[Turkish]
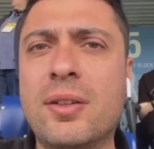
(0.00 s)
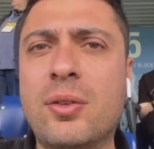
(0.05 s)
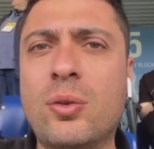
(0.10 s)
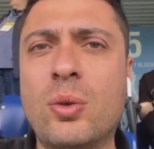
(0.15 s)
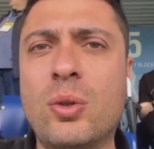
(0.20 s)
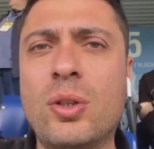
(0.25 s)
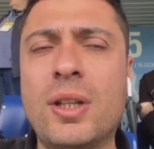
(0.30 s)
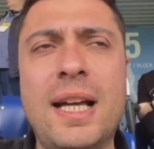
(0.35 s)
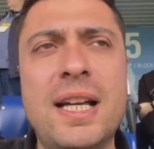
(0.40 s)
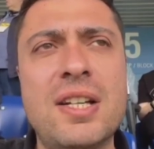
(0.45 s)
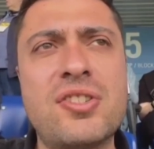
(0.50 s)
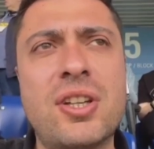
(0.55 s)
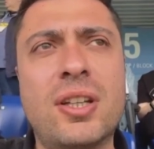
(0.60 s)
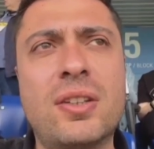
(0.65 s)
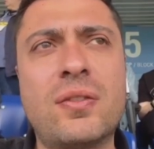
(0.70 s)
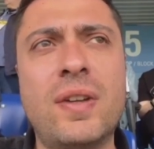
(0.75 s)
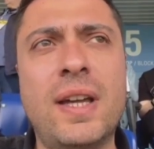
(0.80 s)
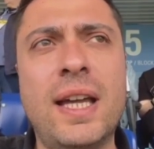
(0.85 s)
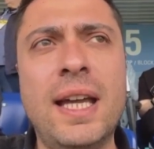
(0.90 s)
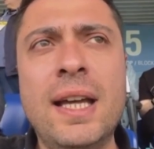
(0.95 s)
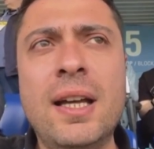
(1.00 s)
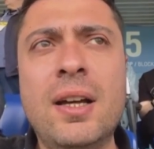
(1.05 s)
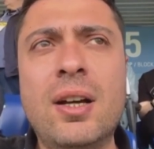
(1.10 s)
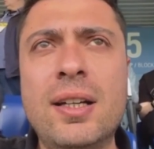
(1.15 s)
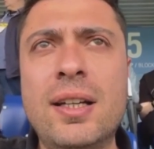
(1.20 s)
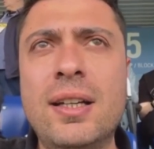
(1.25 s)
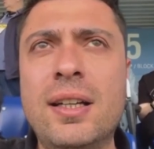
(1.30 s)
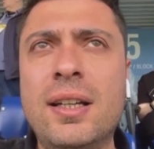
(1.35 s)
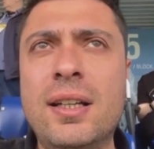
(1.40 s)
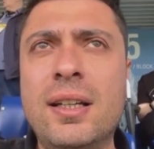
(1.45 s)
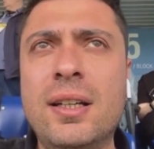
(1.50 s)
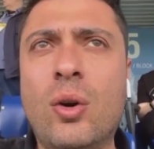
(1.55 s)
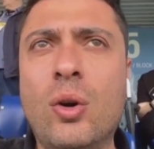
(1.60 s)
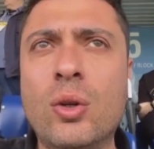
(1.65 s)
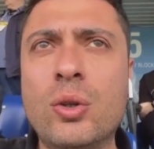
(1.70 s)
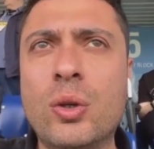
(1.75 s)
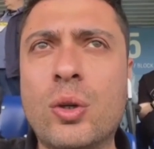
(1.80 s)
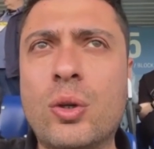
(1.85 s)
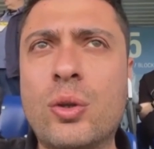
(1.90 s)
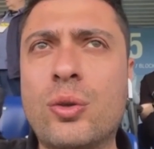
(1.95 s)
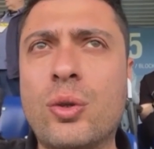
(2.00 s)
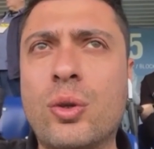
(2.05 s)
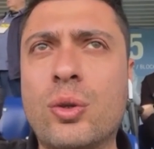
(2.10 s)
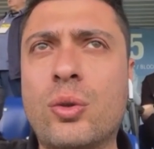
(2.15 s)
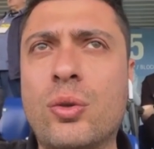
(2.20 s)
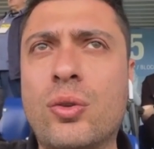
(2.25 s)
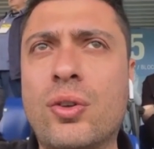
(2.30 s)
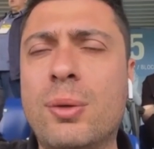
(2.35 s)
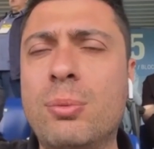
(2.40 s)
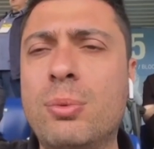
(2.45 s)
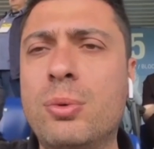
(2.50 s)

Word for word: sona erecek ve e, 19.30'da bu